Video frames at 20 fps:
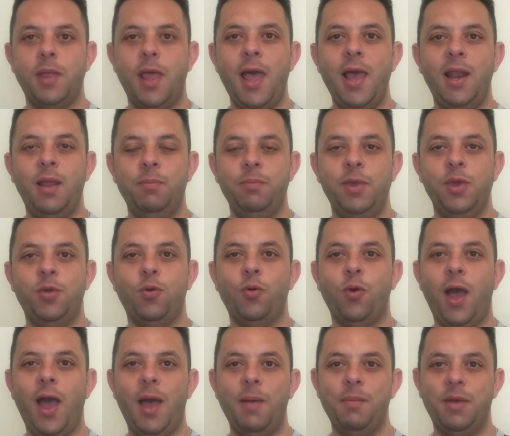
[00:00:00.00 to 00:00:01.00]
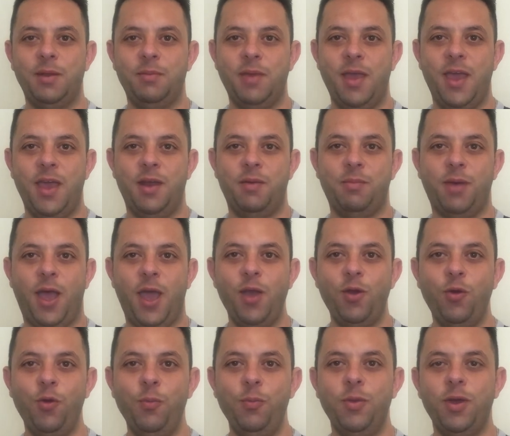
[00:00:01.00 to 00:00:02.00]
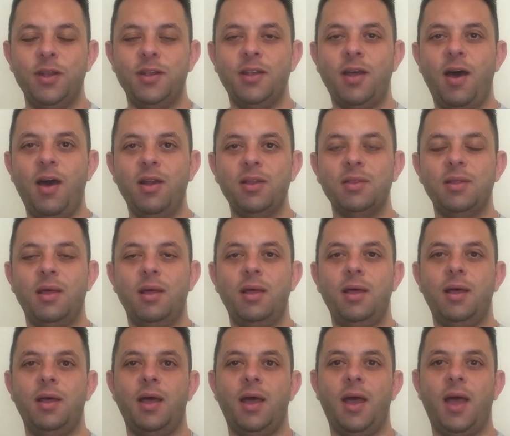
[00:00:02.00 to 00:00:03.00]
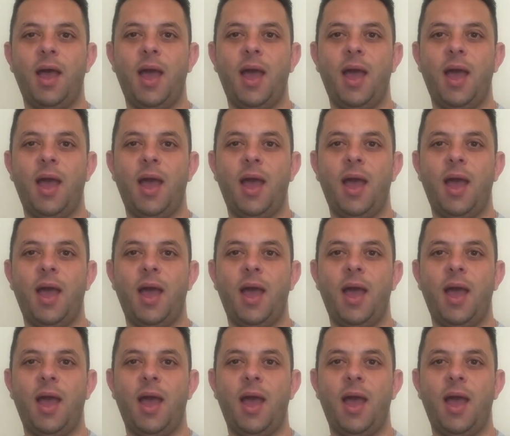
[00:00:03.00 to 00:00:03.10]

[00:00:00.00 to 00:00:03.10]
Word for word: اهلا بيكم احمد باهر معاكم النهاردة